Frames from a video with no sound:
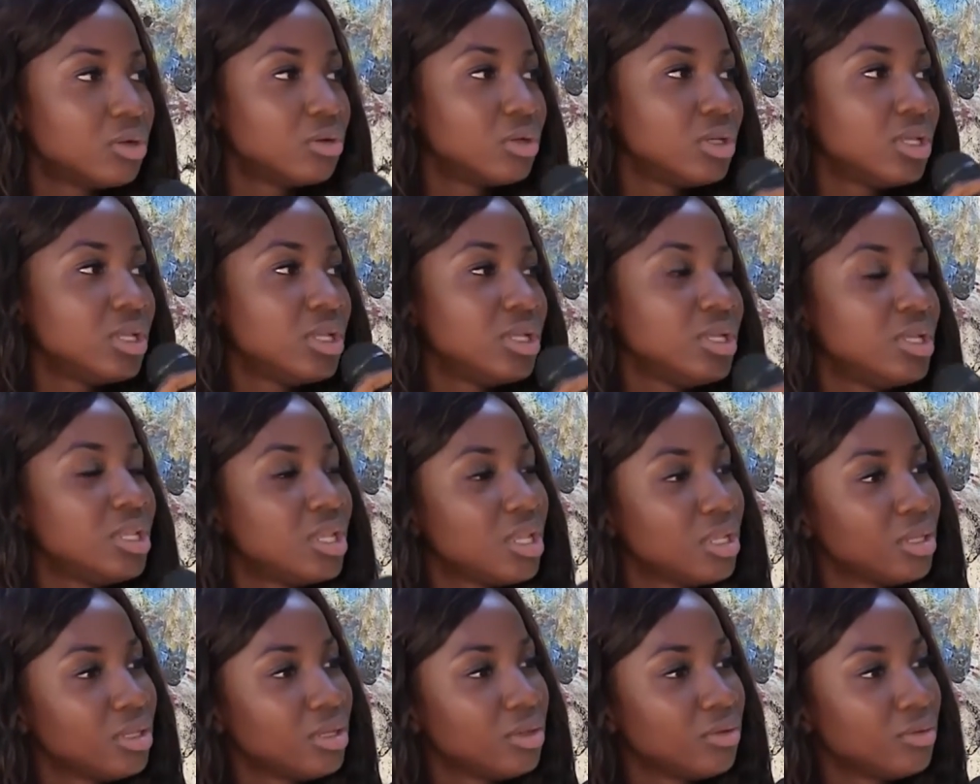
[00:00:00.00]

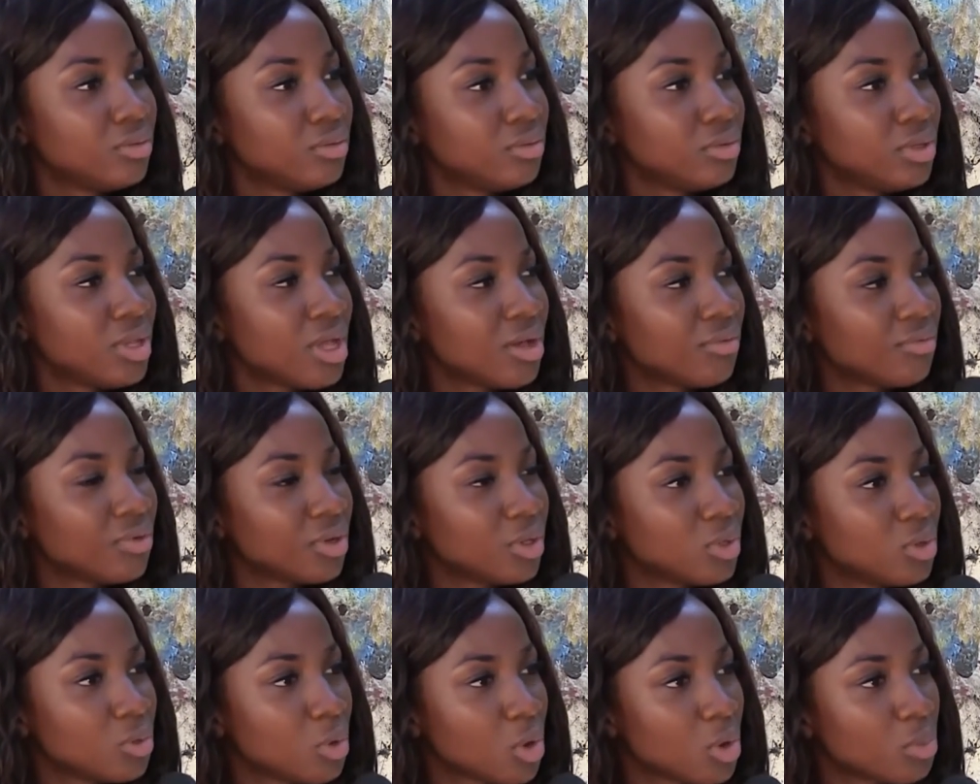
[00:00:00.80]
il, a
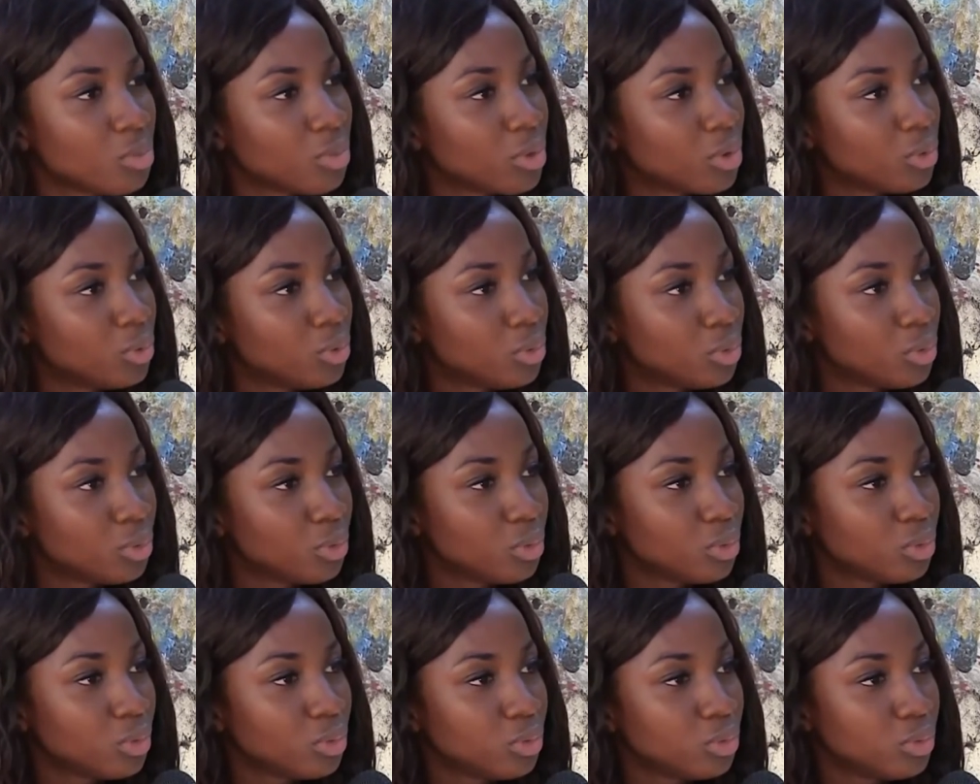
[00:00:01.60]
fallu combien
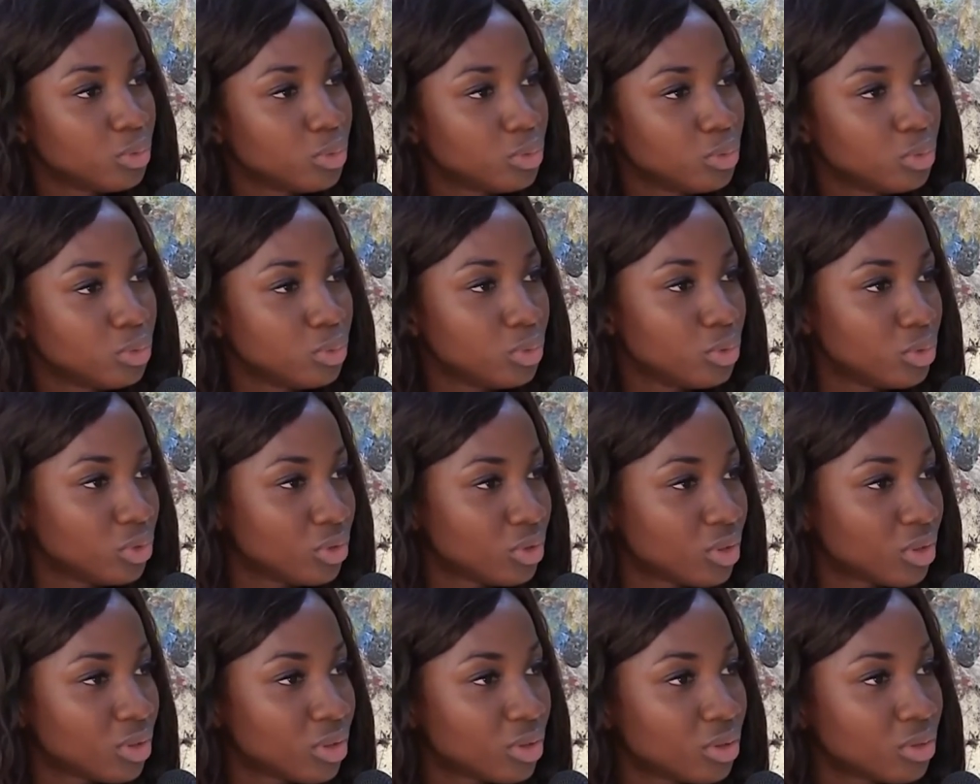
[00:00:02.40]
de,
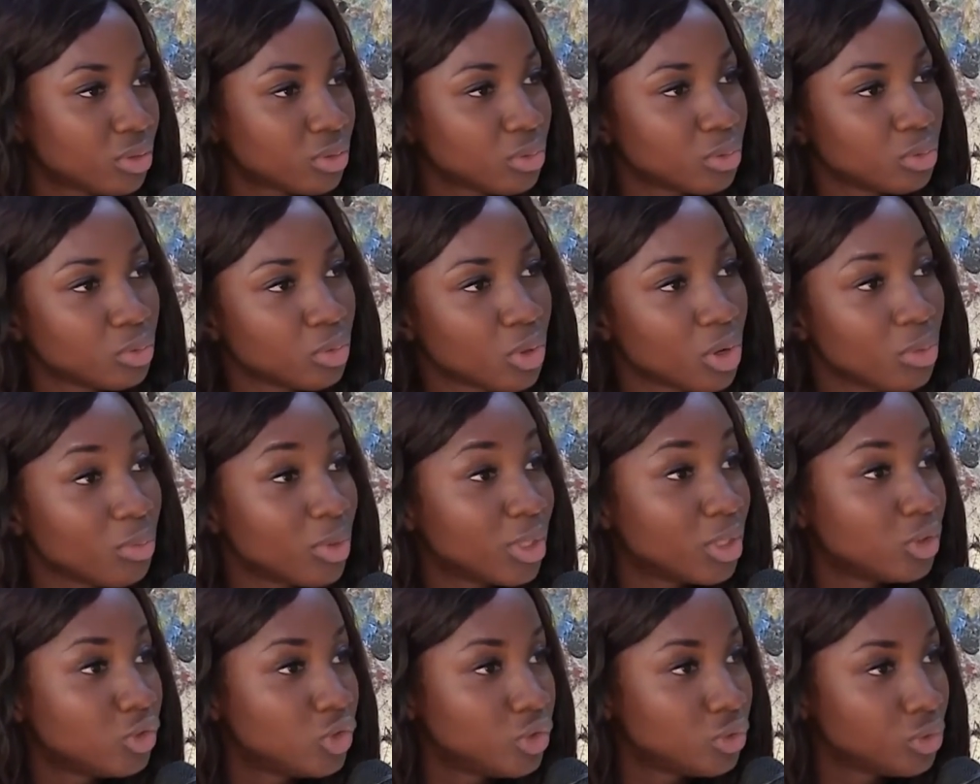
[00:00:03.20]
temps,
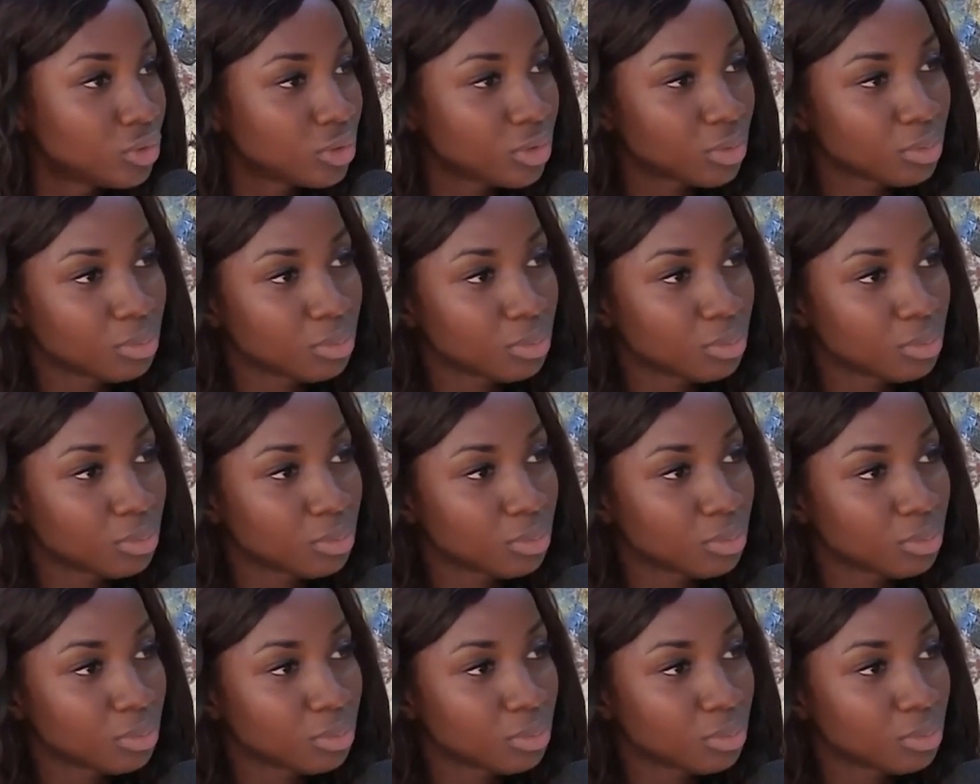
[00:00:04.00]
combien de euh, jours